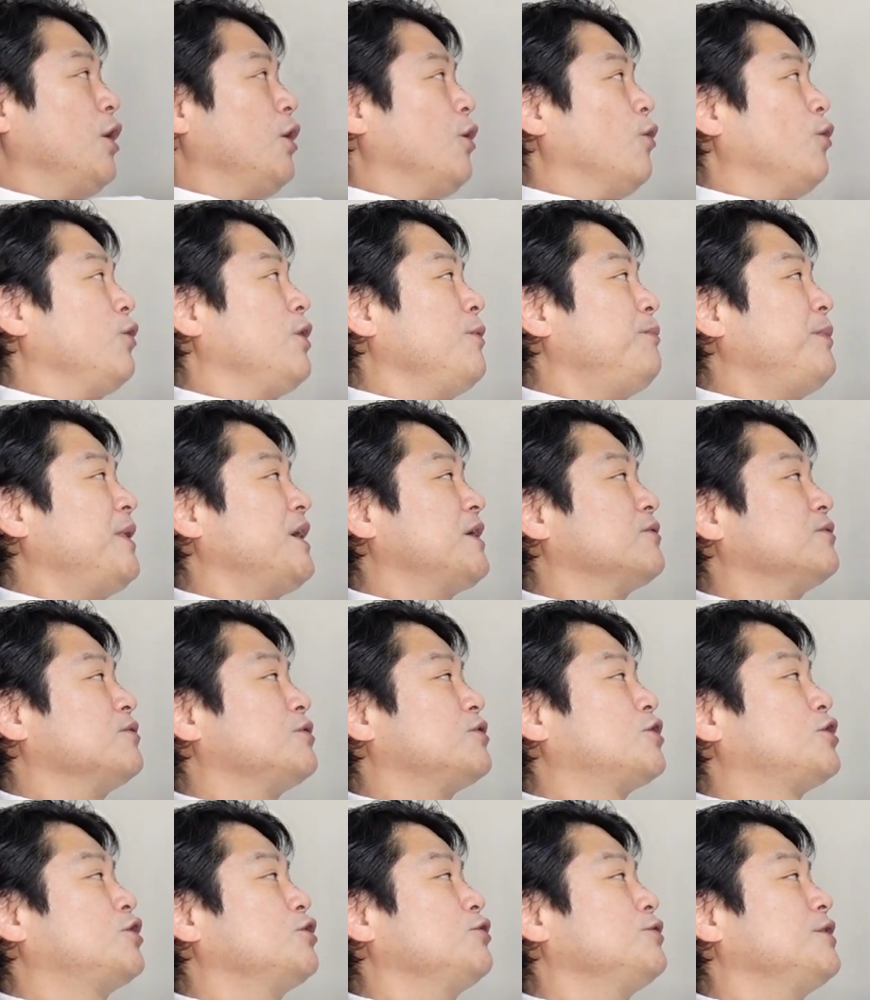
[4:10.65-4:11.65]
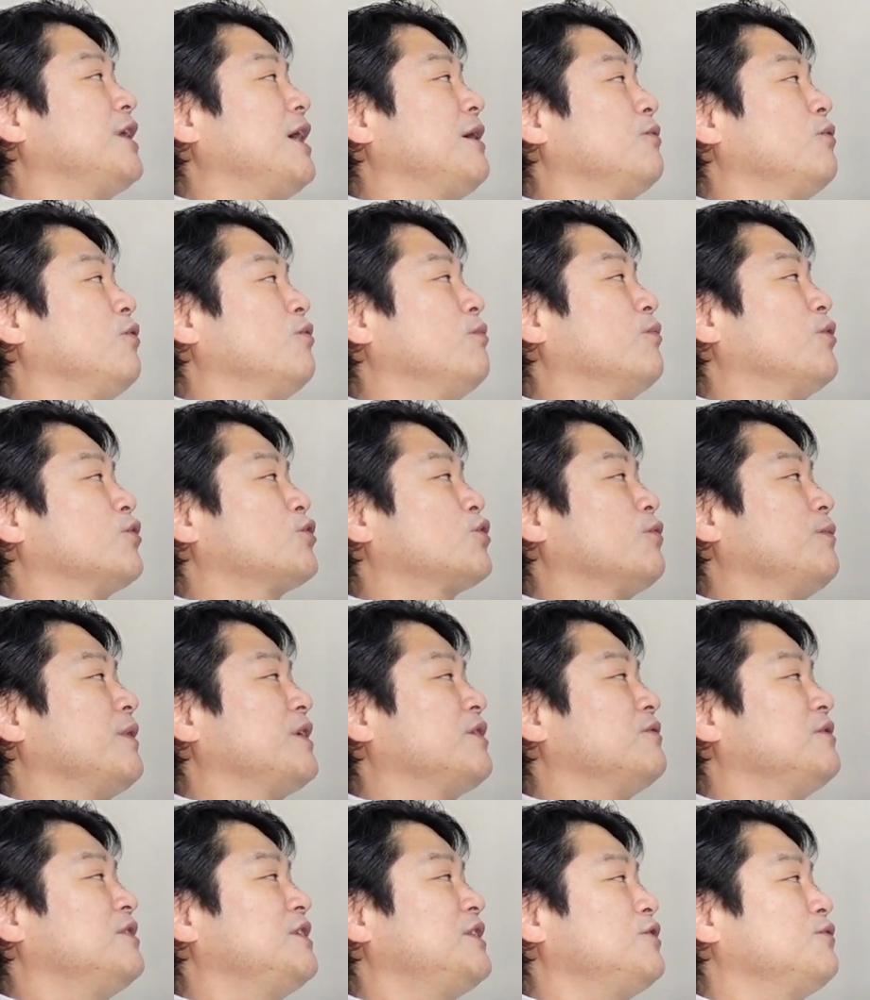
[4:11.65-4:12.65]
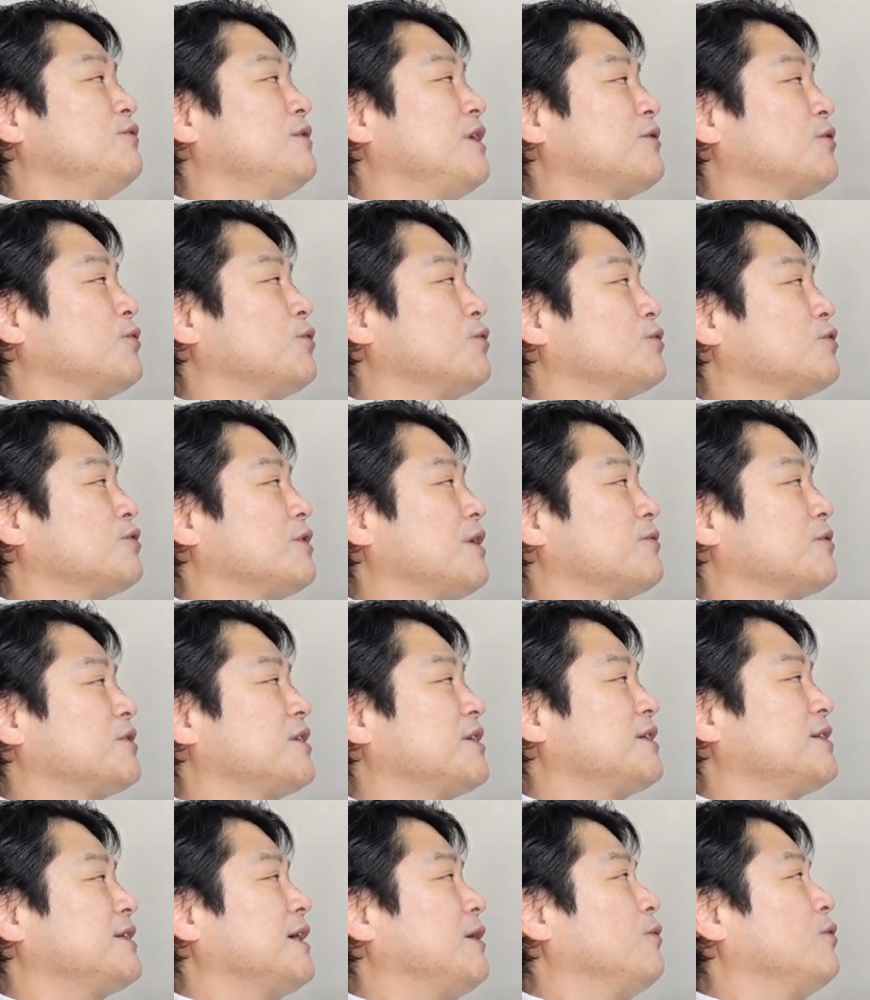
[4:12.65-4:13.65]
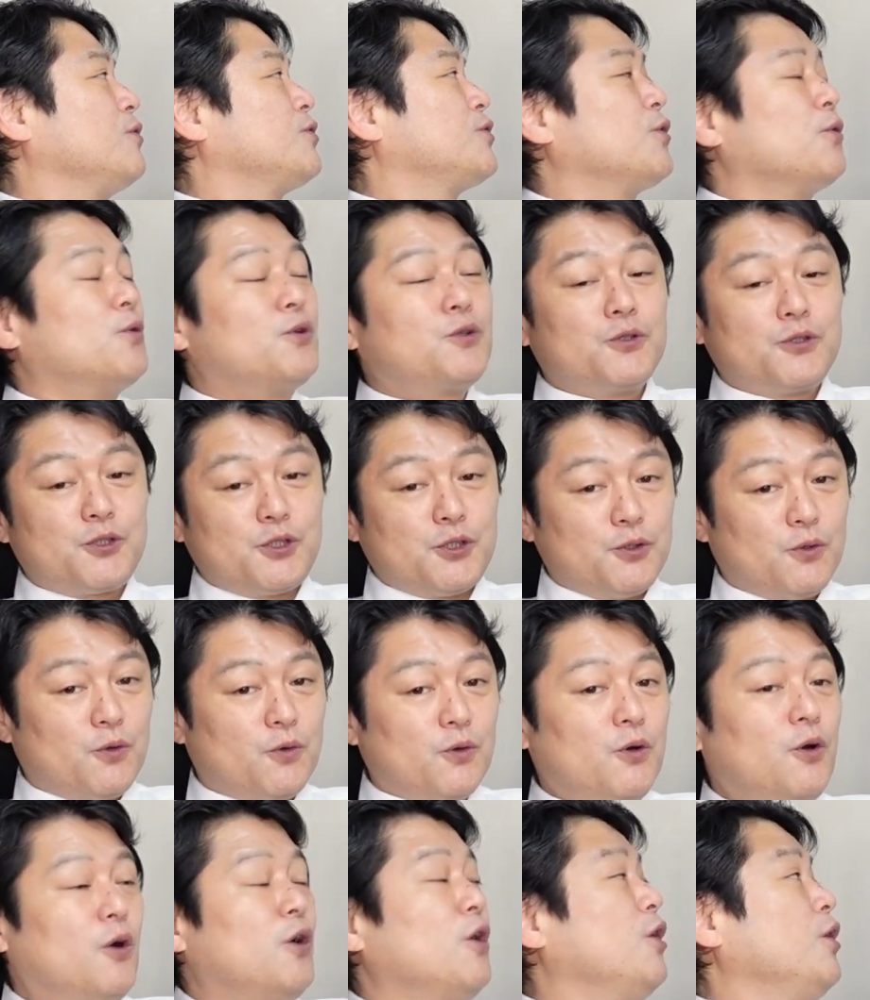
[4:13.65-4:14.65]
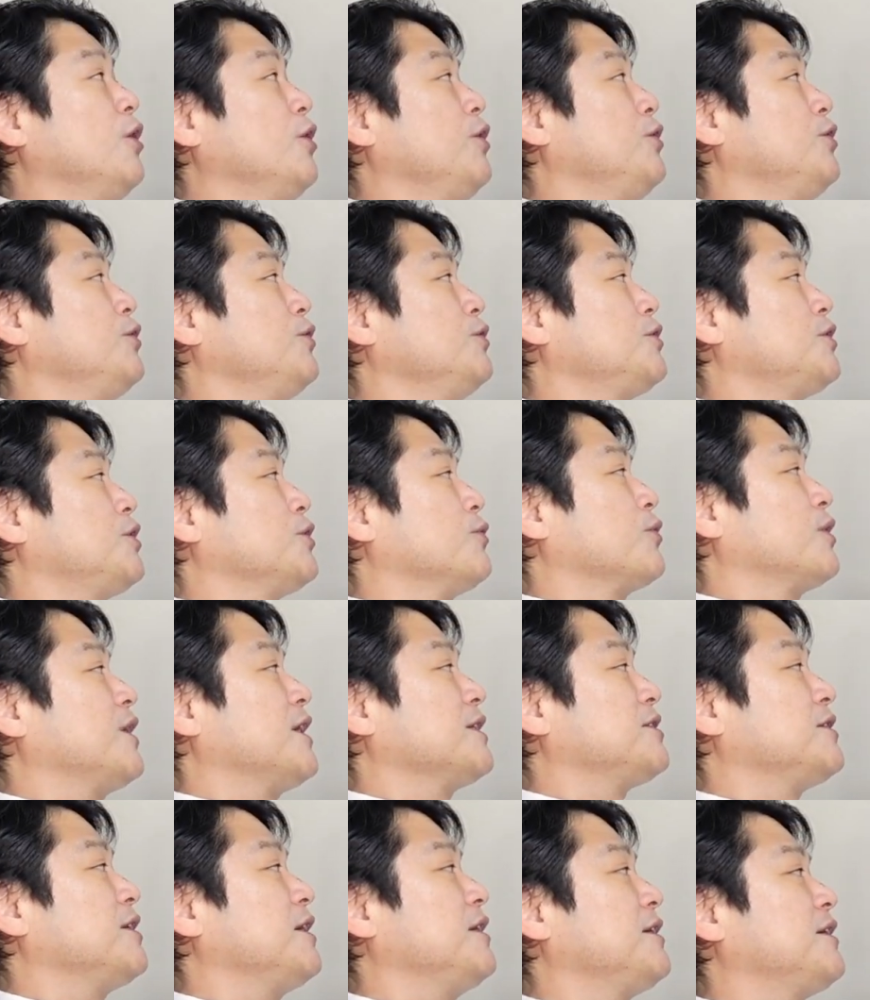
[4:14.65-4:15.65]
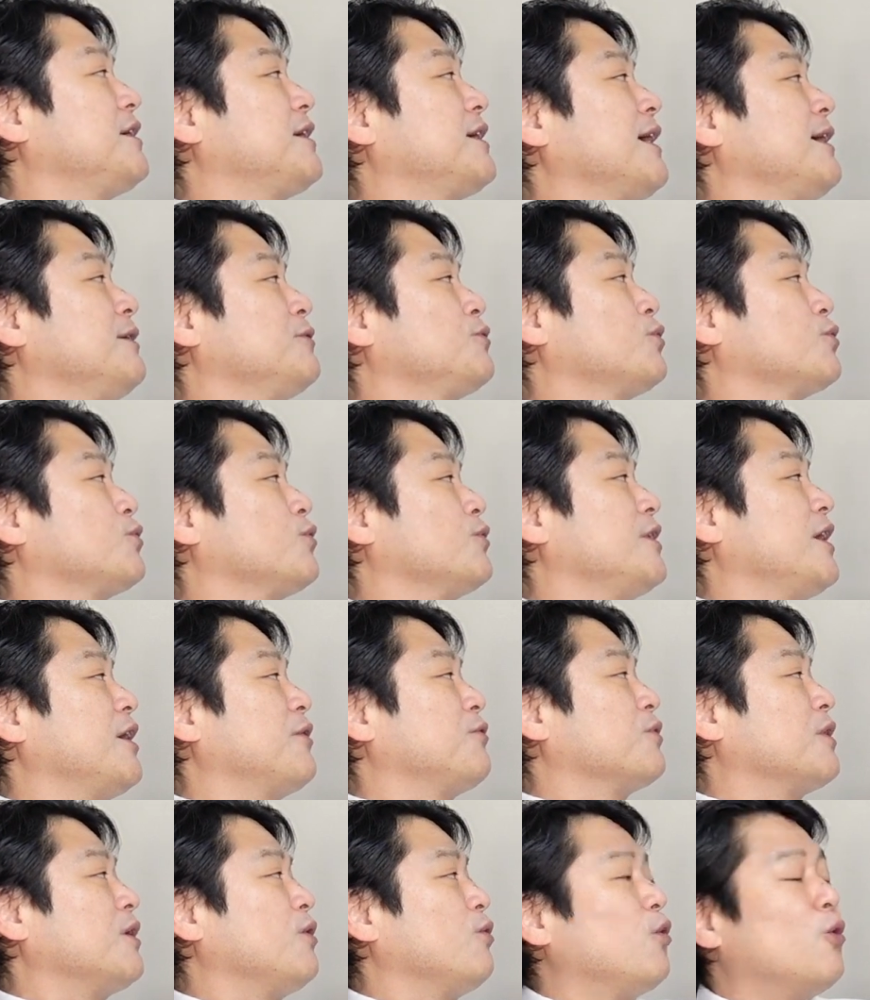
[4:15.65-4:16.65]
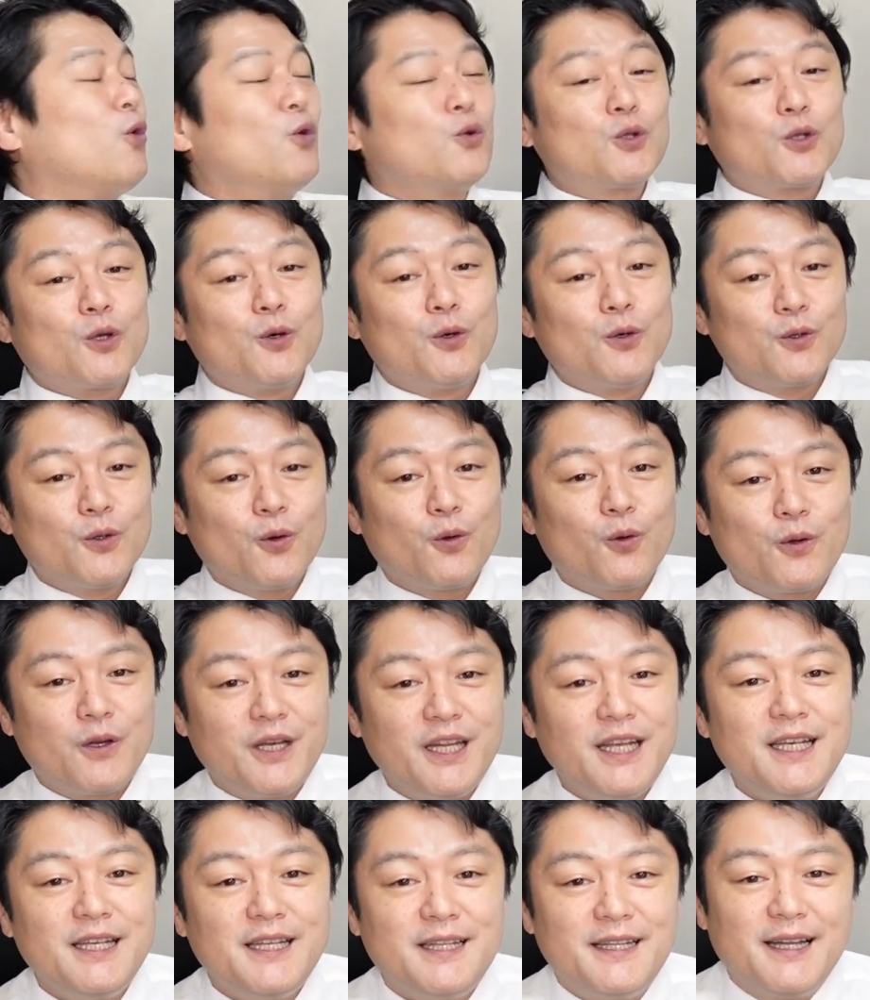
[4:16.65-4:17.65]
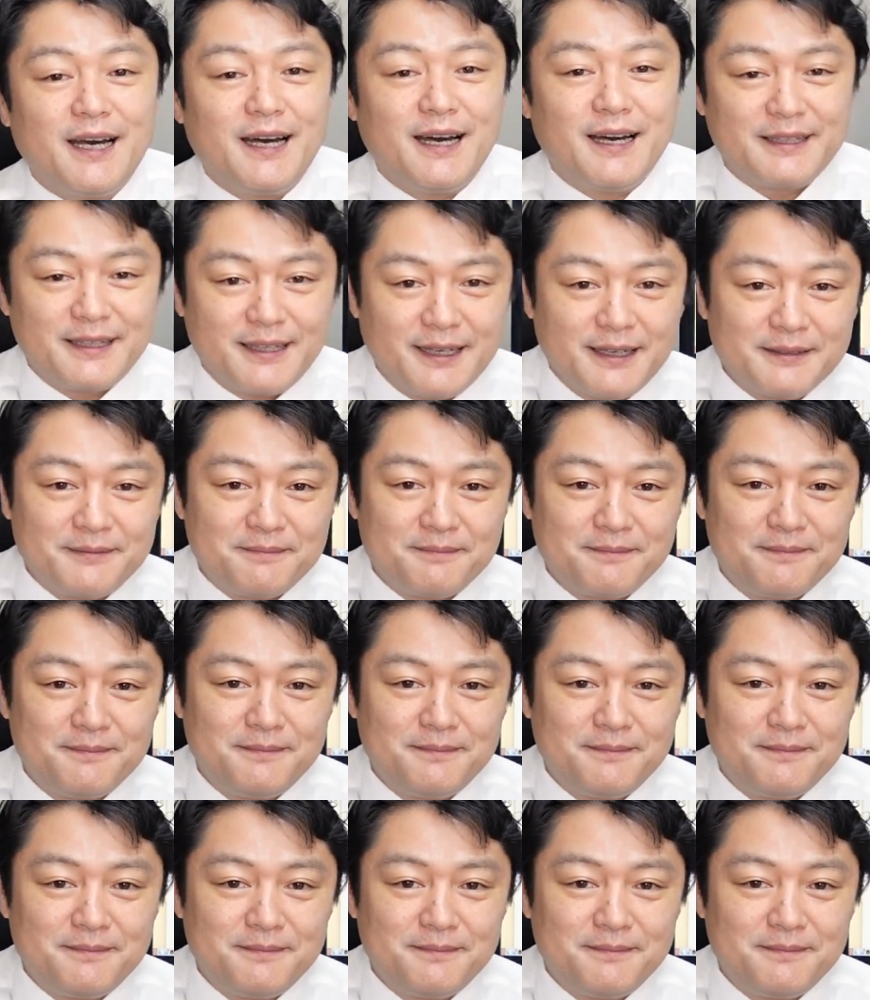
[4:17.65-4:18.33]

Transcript: オリンピック中断を求める西浦教授らの危機感を共有しよう。勇気を出して引き返そうと言えるのが本当のリーダーだ。